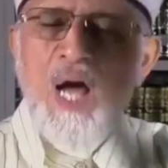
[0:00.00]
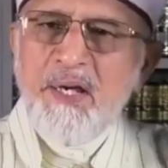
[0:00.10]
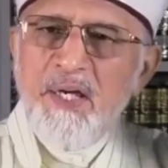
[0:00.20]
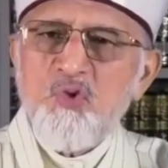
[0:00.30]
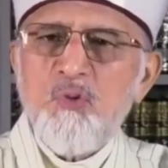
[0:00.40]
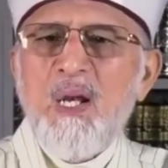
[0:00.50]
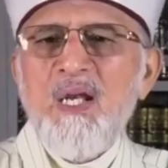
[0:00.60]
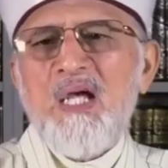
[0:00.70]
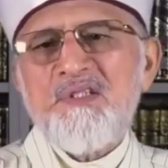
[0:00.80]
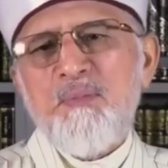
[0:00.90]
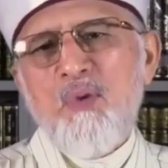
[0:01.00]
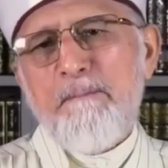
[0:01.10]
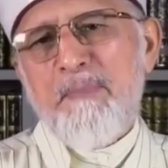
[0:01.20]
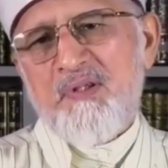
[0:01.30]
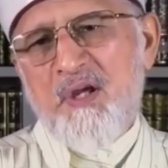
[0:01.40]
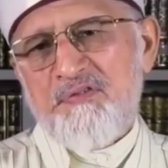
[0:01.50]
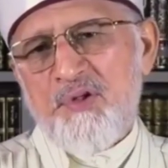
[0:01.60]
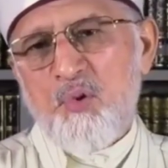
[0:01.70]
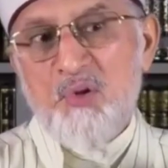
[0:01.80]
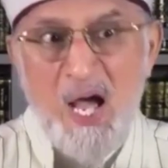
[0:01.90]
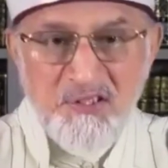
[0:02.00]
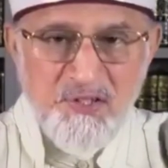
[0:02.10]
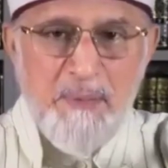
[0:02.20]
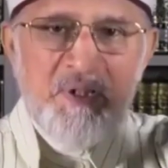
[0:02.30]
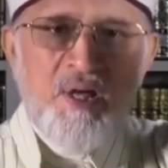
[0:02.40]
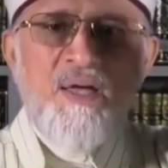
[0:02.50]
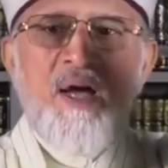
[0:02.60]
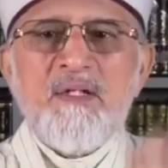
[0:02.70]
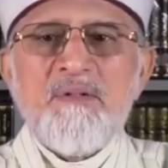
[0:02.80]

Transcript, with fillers: ताकि तुम अल्लाह से मोहब्बत कर सको रास्ता बताया